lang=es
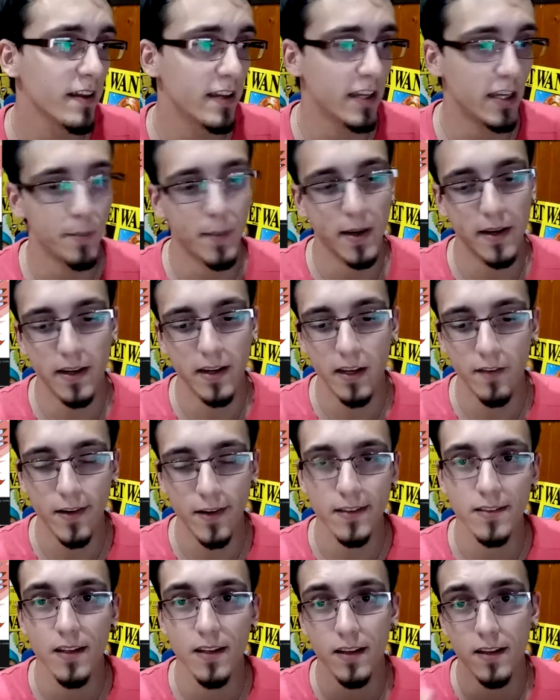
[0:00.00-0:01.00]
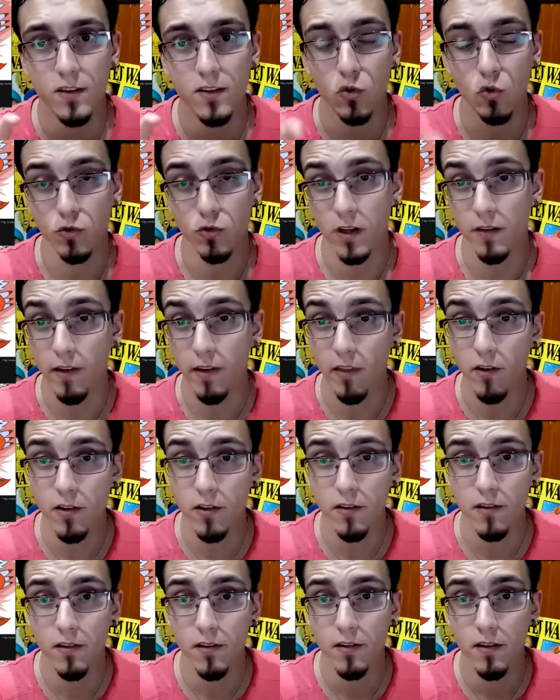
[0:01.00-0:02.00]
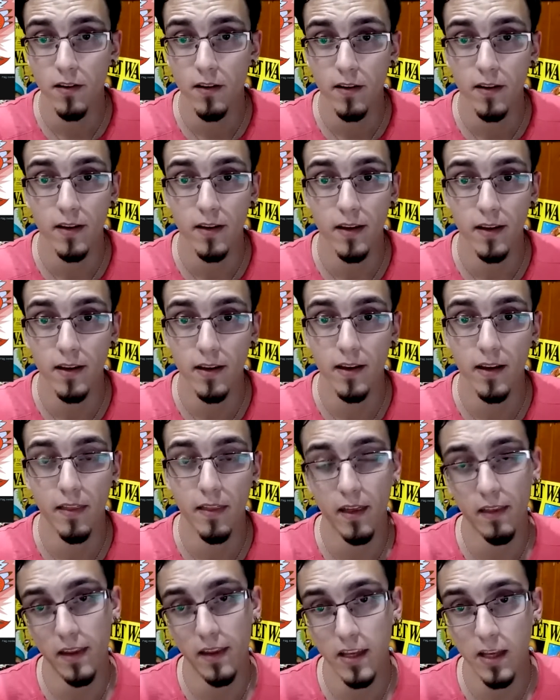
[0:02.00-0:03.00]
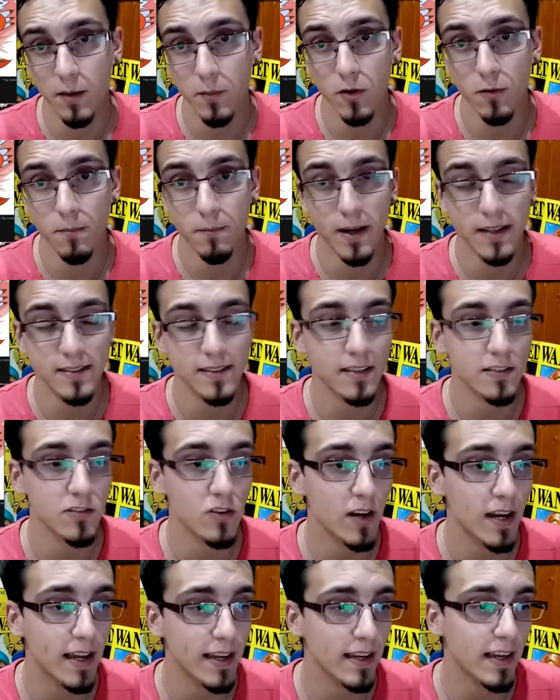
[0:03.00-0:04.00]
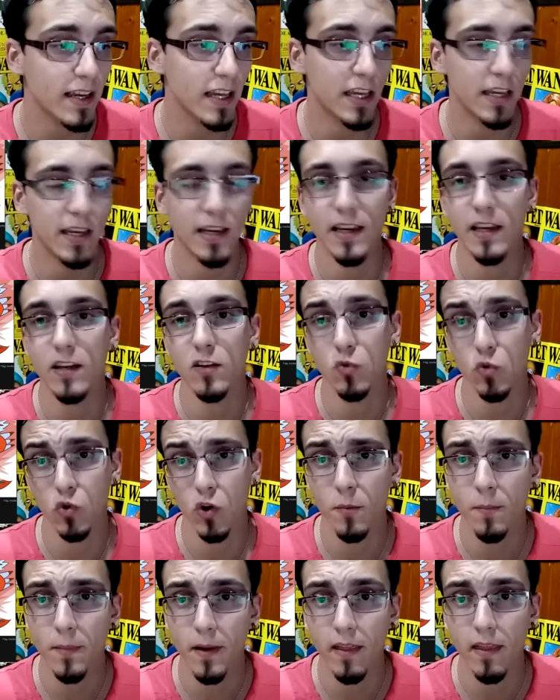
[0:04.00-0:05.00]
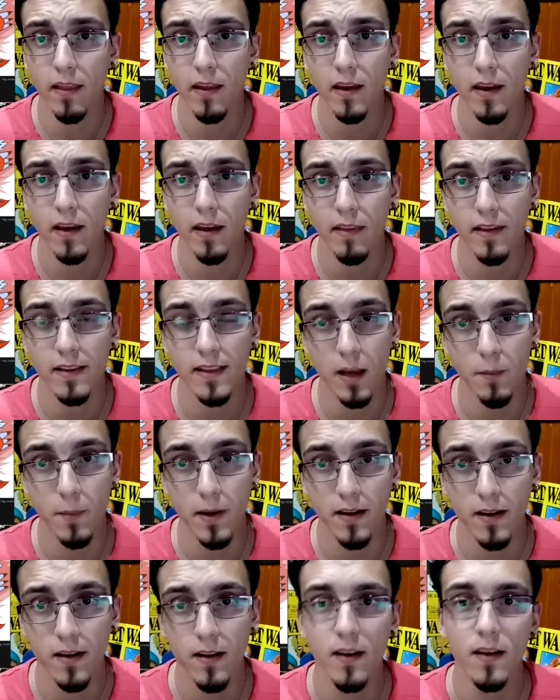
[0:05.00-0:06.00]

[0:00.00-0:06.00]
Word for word: y me escribes tu servidor eh, de Digimon Masters Online y tu nombre de, Tamer.